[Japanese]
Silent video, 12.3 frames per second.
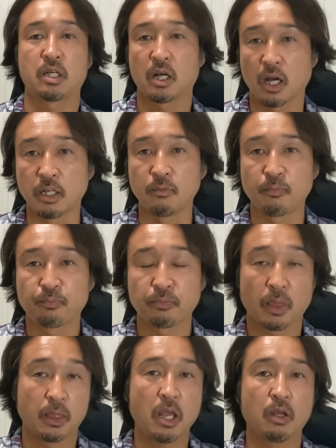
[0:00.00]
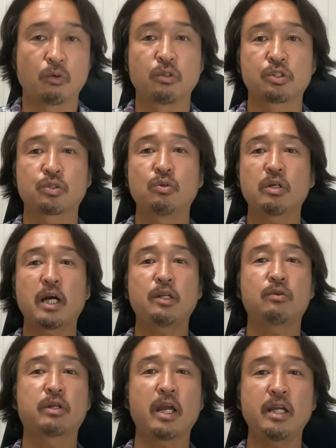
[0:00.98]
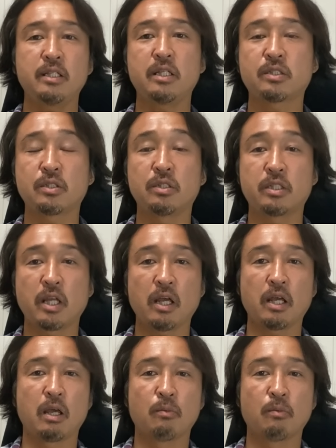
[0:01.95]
はい。で、この障害の原因について、